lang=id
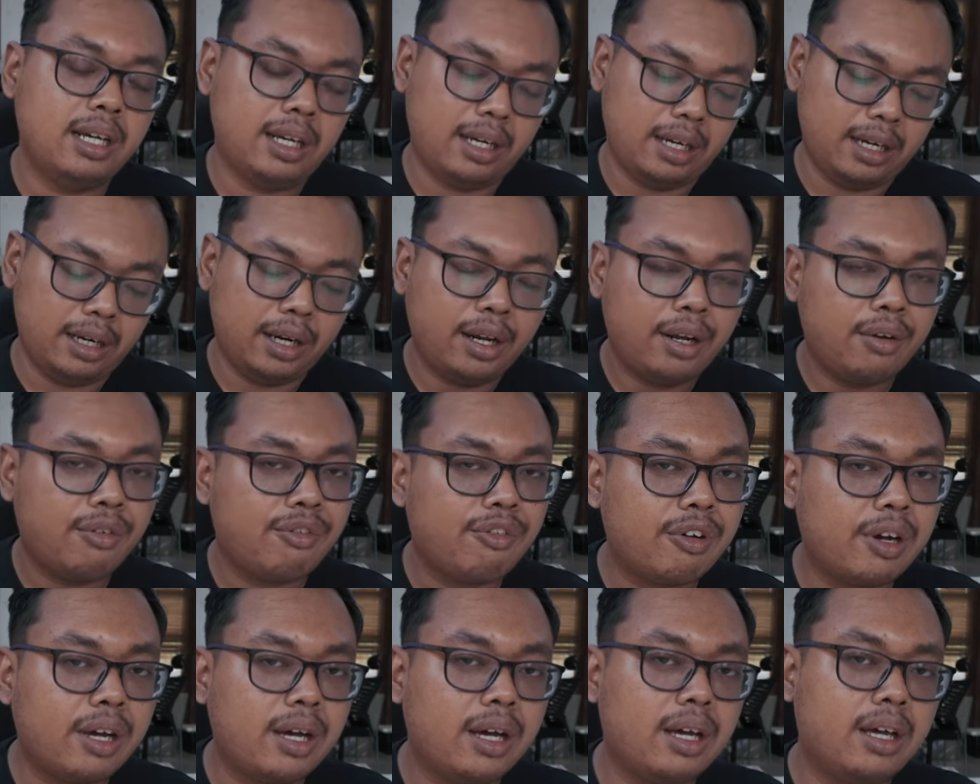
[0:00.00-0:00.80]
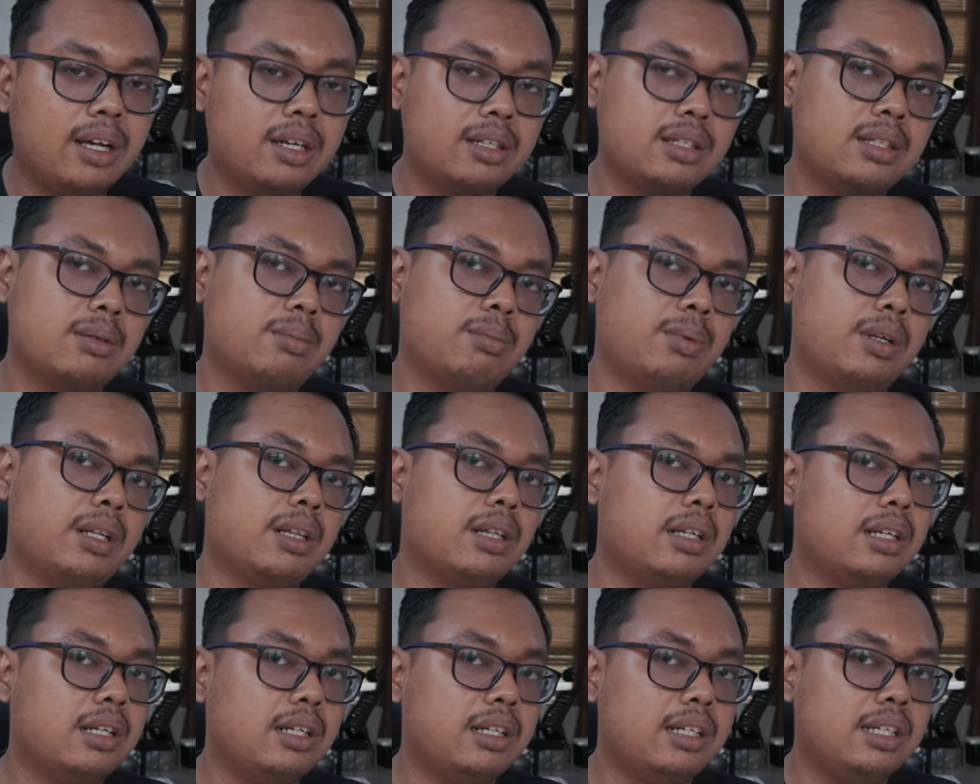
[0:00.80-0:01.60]
NFR,
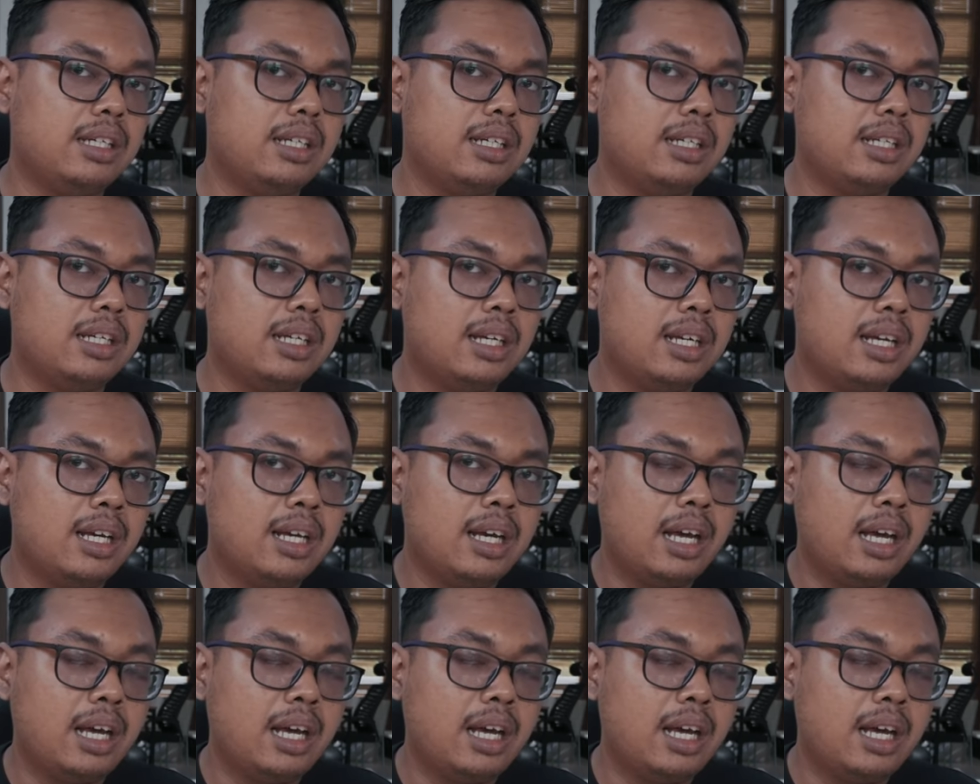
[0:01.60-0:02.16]
seperti di